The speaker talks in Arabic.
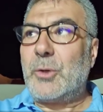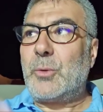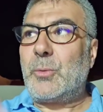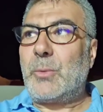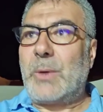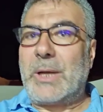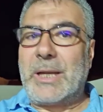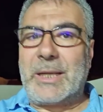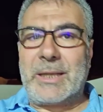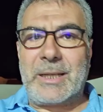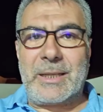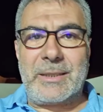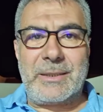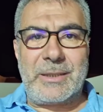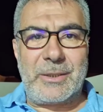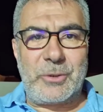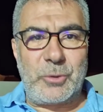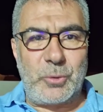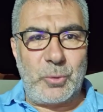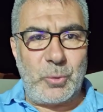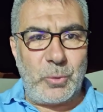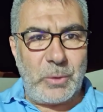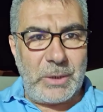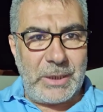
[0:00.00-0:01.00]
وأراد
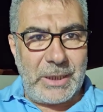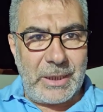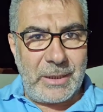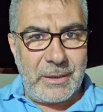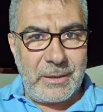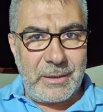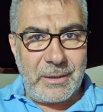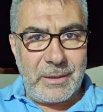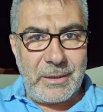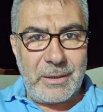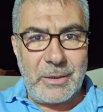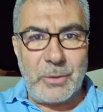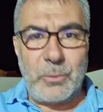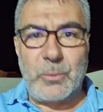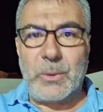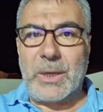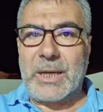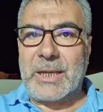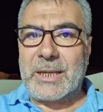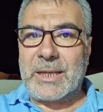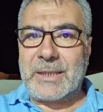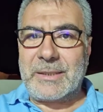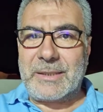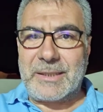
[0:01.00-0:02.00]
الدنيا
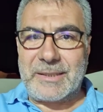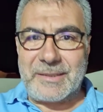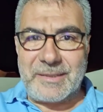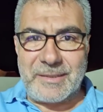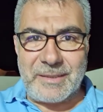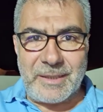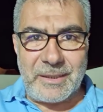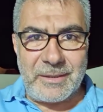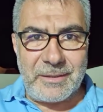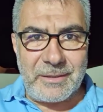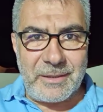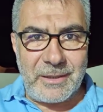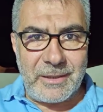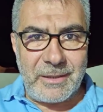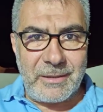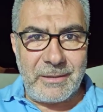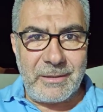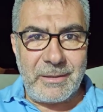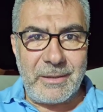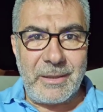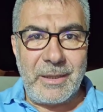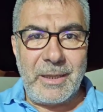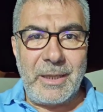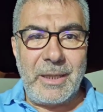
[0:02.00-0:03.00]
وأراد السيطرة
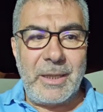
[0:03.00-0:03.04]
